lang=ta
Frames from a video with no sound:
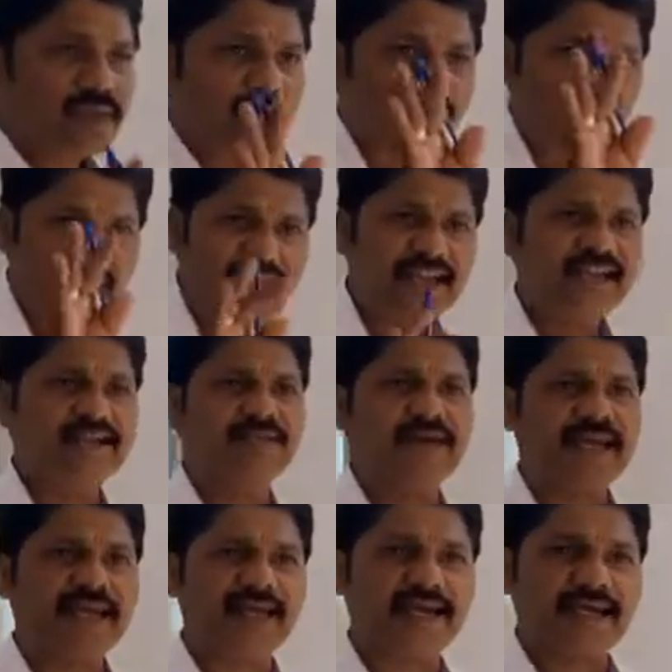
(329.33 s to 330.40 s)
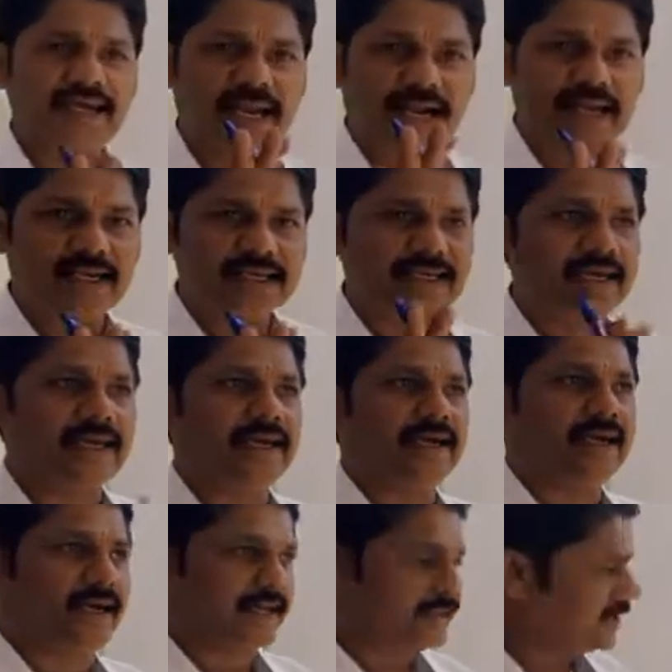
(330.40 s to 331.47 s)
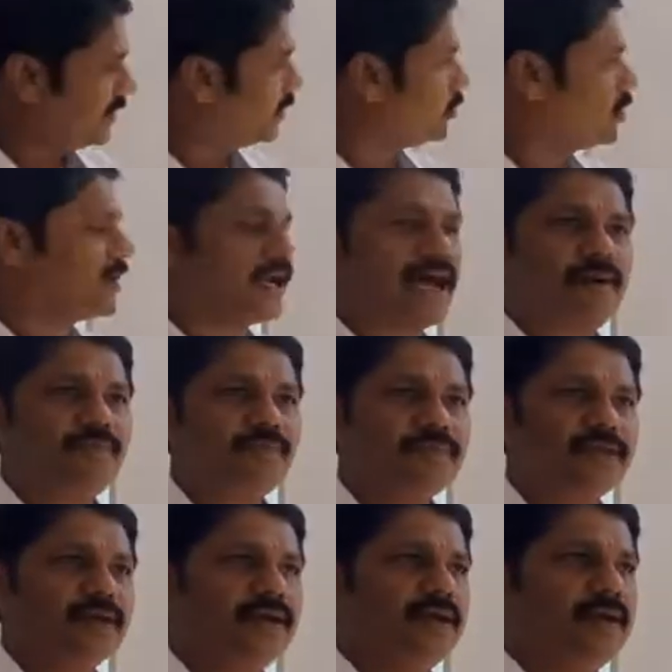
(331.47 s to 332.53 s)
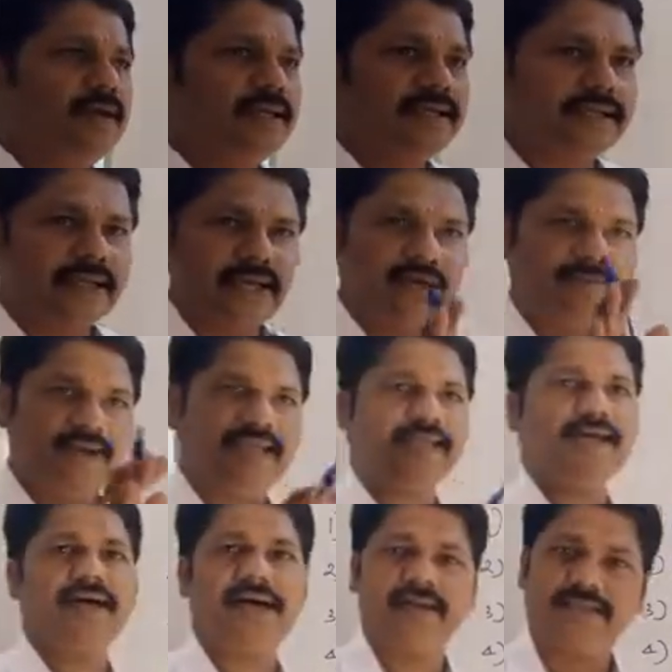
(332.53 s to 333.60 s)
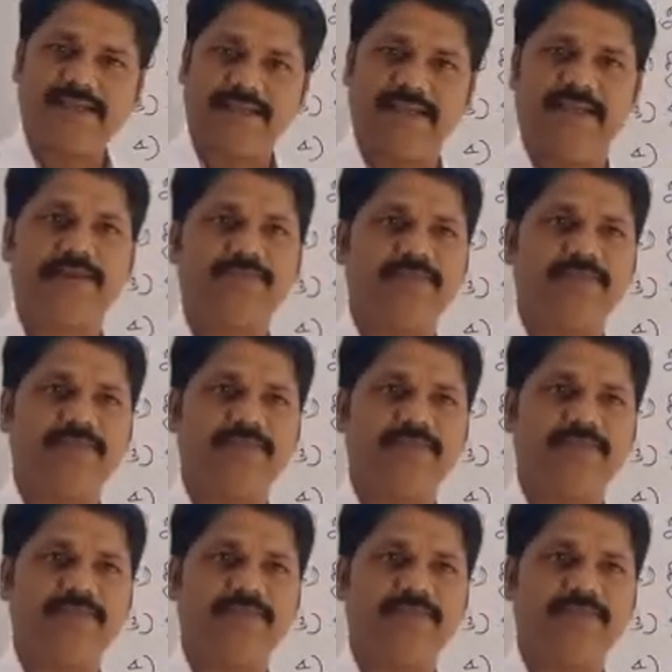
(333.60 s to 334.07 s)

ஐந்து விடயங்களை நாங்கள் இங்கே கருத்திலே கொள்ளலாம் இந்த வேத காலத்திலே